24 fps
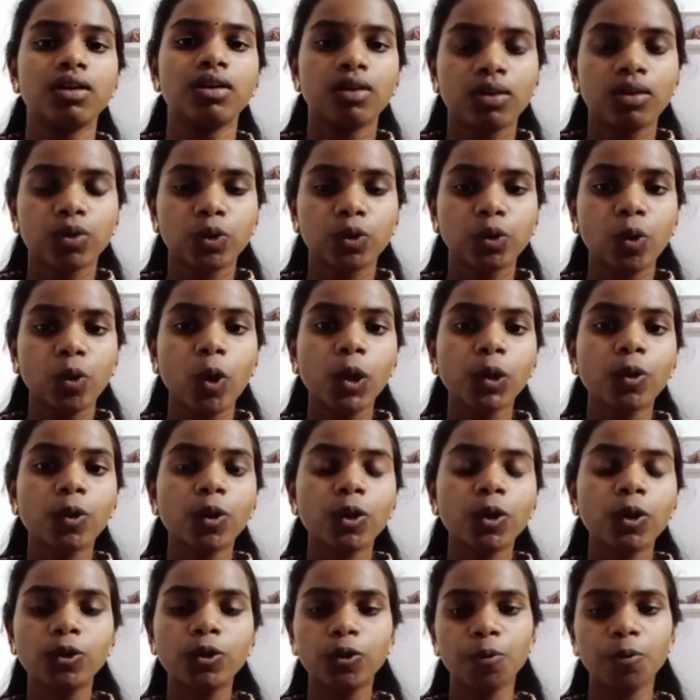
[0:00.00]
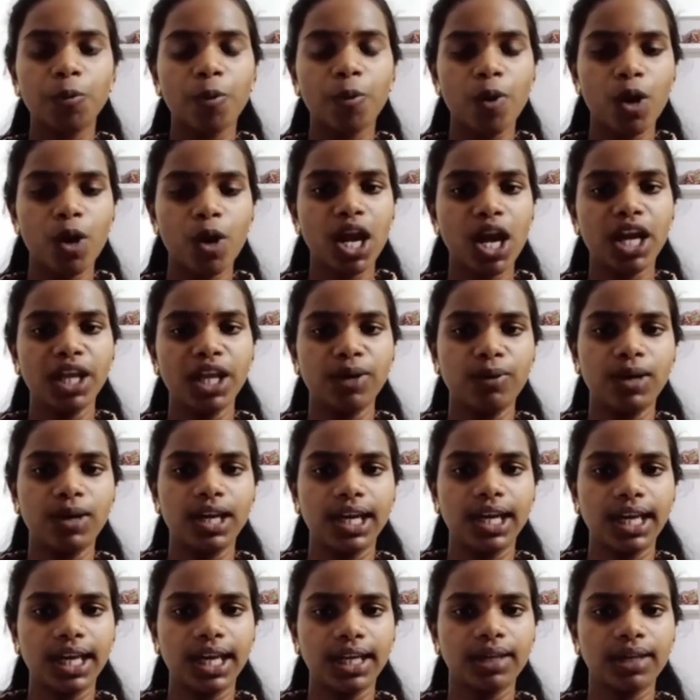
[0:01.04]
தோல் கொடுத்து
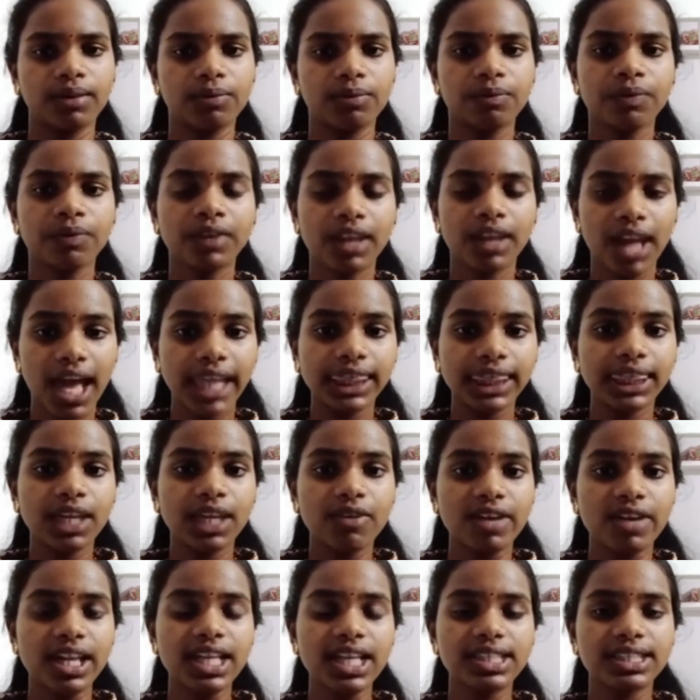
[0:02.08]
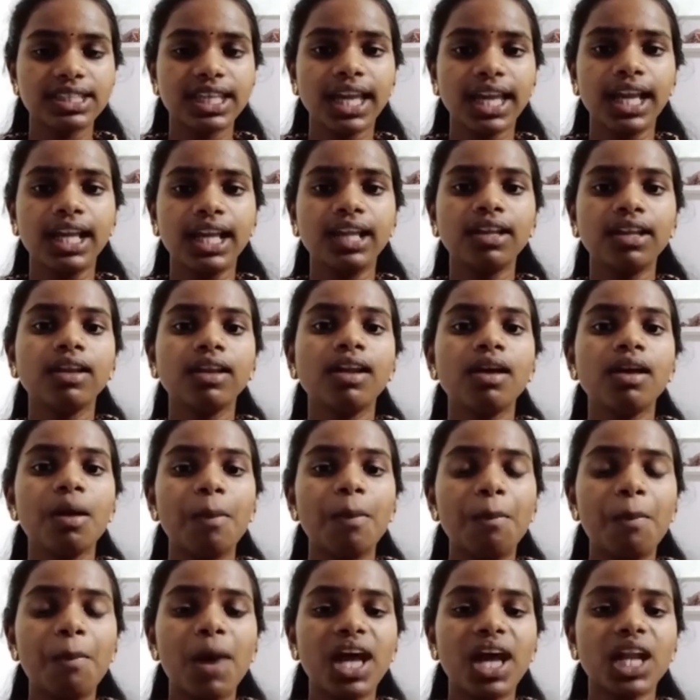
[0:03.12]
போராடியுள்ளனர் அந்த வரிசையில்
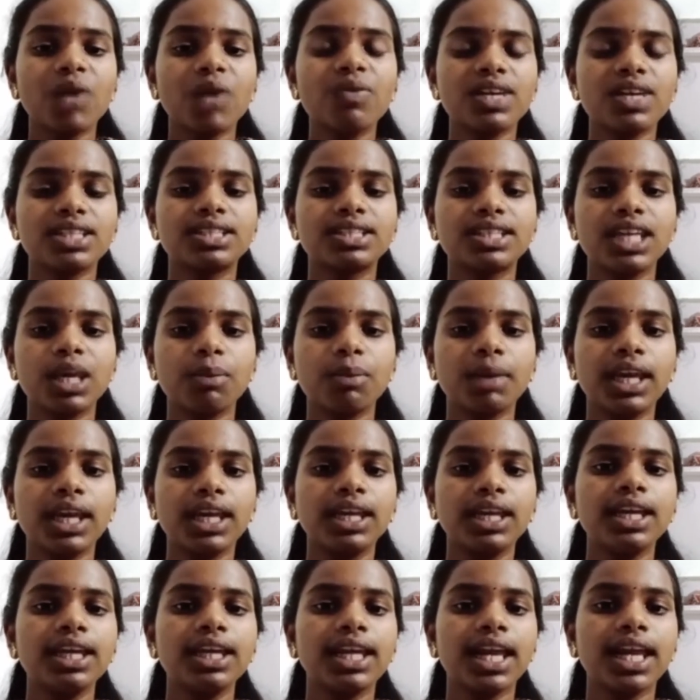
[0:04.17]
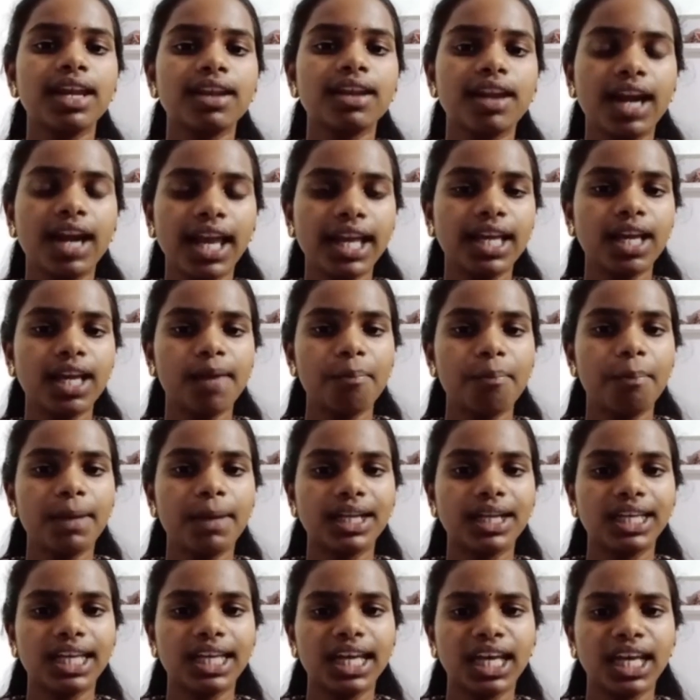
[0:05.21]
மறவர் சீமை
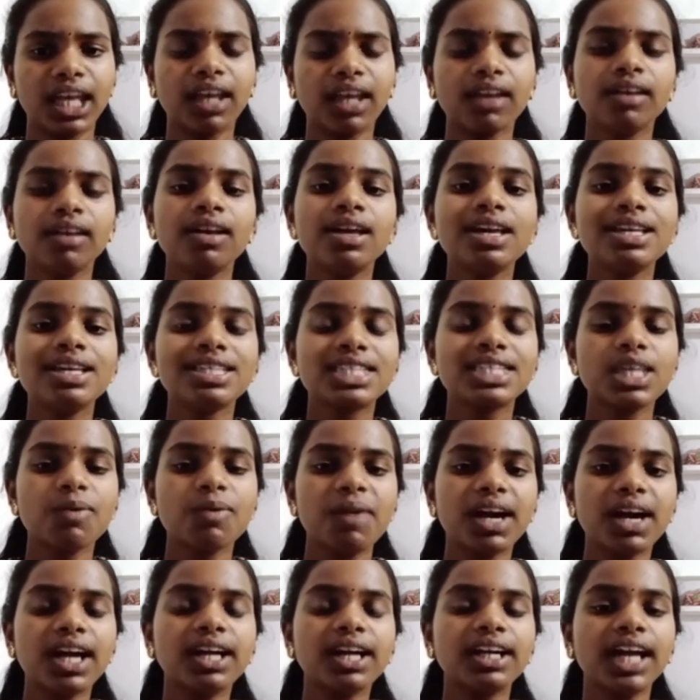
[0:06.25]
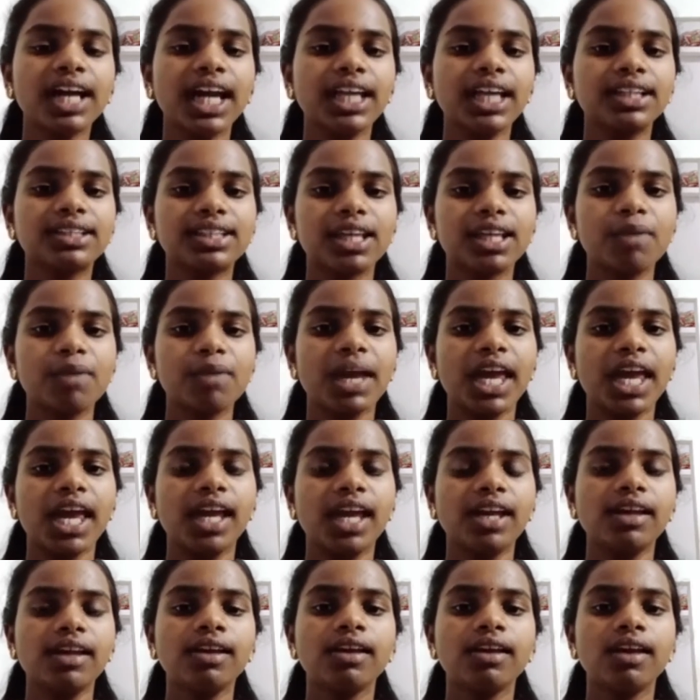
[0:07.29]
என்றழைக்கப்பட்ட சிவகங்கை சீமையை
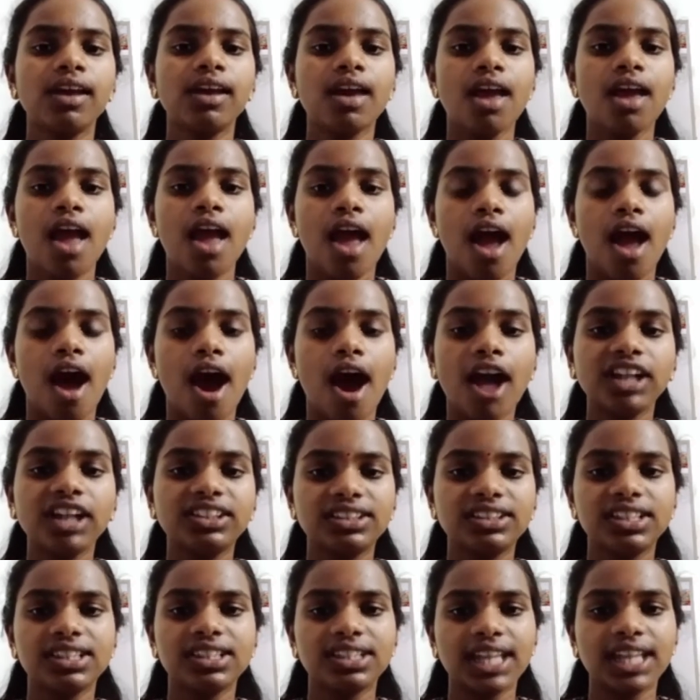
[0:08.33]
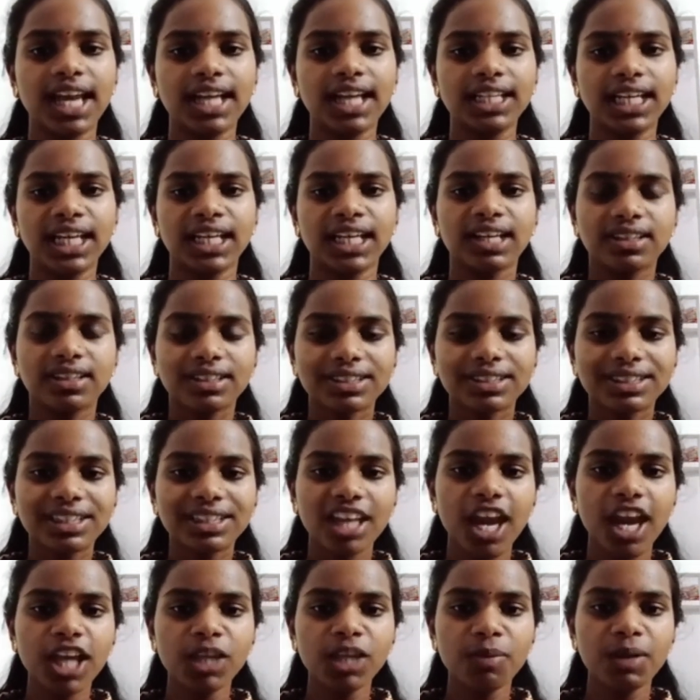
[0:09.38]
ஆட்சி செய்த
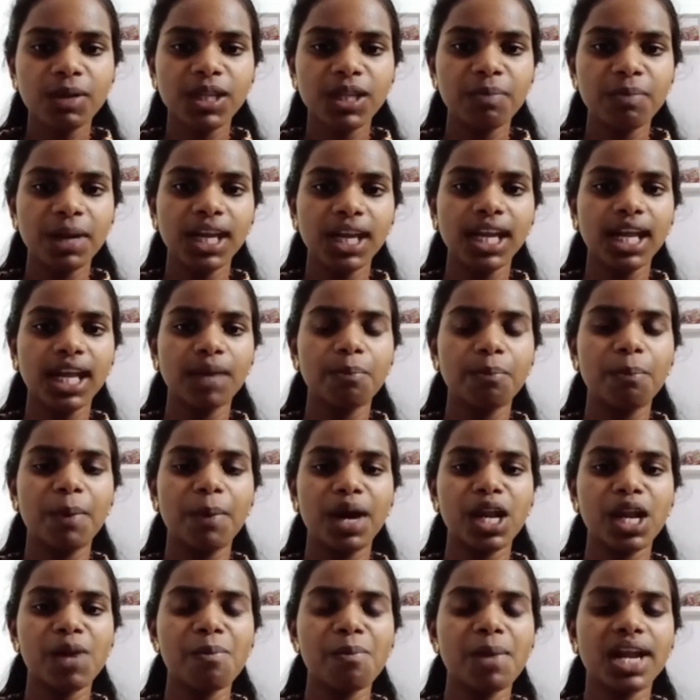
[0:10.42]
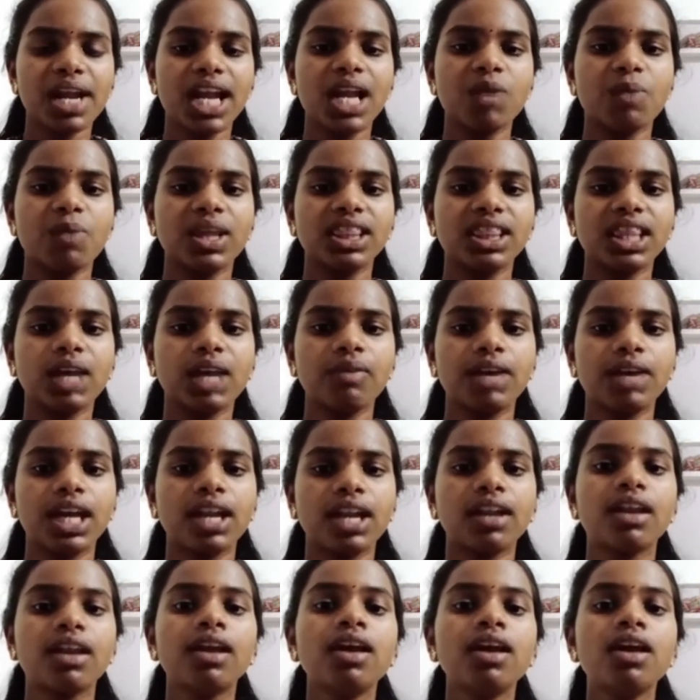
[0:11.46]
சேதுபதி மன்னர் பரம்பரையில் வந்தவர்
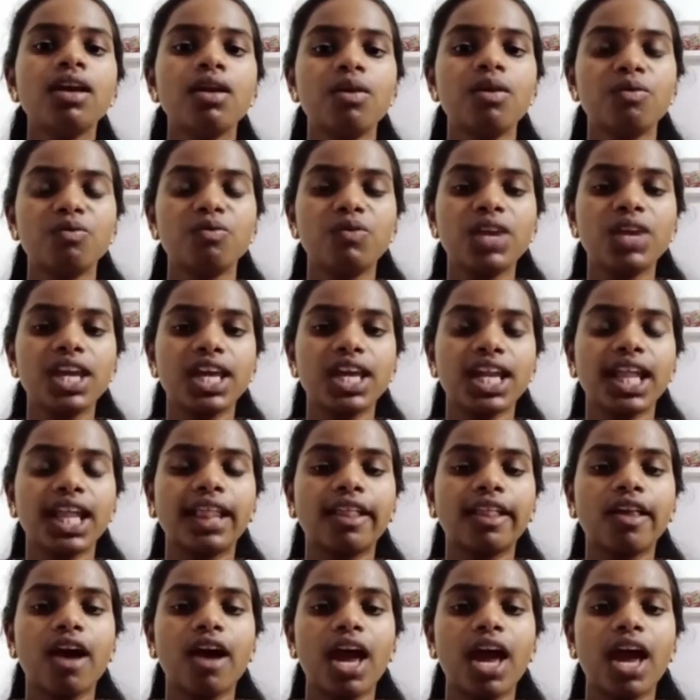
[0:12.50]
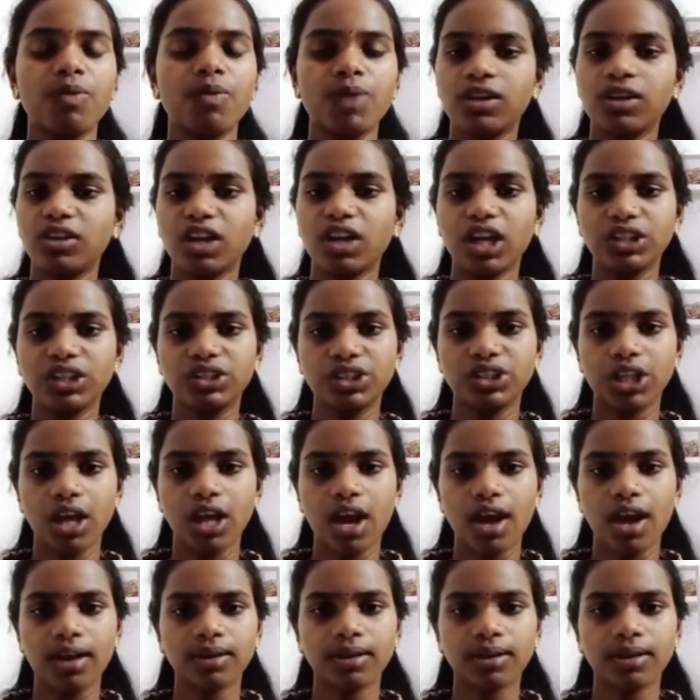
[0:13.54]
வீரத்தாய் வேலுநாச்சியார்